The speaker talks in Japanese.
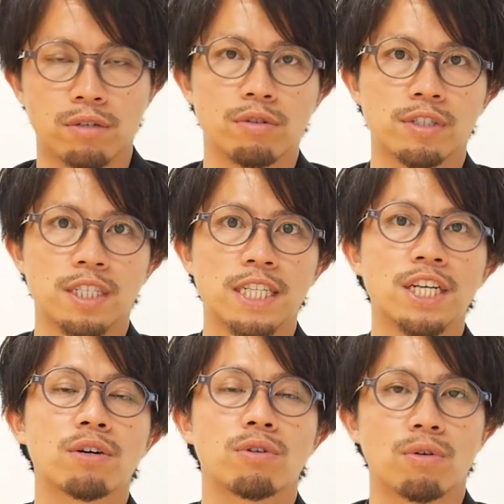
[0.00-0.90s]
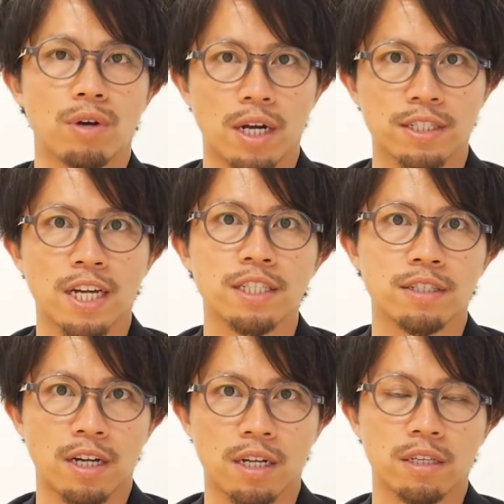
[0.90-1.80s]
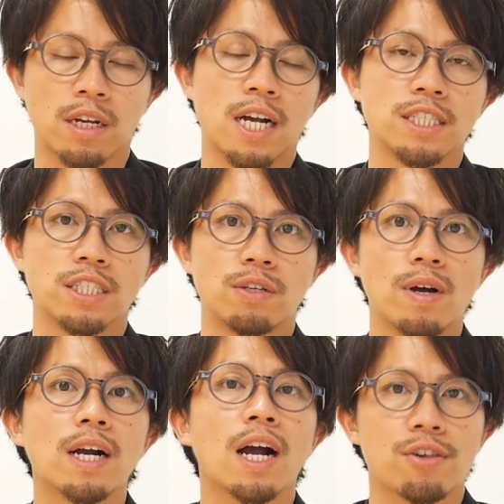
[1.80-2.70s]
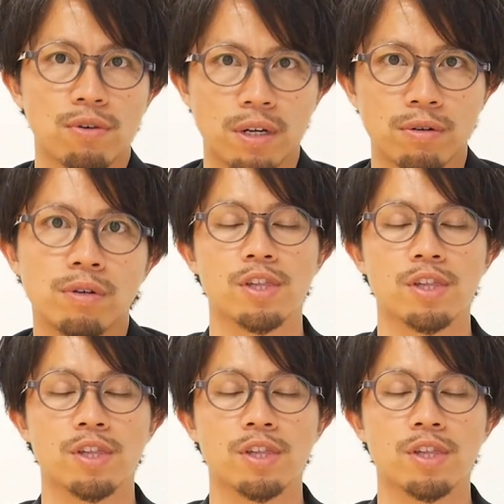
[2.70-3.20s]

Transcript: ルーズな着用感、サイズ感に関してはカジュアル、